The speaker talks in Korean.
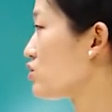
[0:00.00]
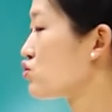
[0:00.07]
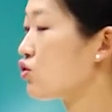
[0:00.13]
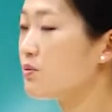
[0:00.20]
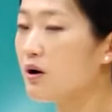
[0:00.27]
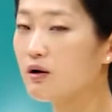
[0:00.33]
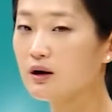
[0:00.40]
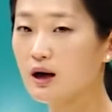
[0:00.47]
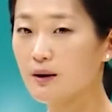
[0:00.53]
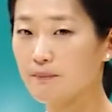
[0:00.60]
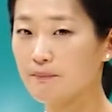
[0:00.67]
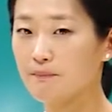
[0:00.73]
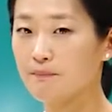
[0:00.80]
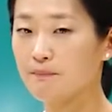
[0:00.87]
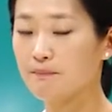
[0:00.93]
조병갑,
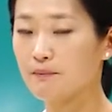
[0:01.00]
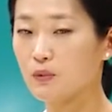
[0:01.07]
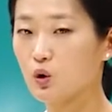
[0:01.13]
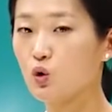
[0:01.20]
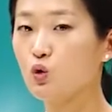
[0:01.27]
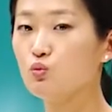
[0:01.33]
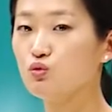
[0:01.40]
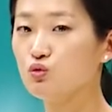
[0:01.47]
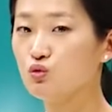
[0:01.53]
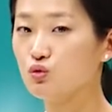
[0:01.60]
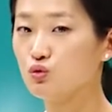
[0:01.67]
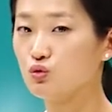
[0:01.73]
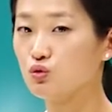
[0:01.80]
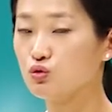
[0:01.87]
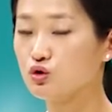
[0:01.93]

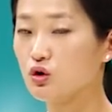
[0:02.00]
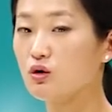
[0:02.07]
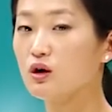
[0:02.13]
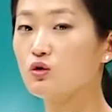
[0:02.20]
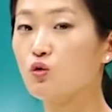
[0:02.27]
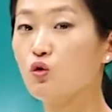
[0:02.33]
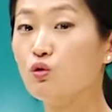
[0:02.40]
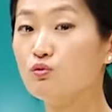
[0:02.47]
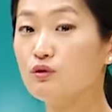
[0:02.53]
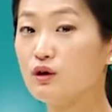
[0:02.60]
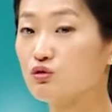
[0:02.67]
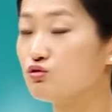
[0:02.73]
고부, 전라도 고부의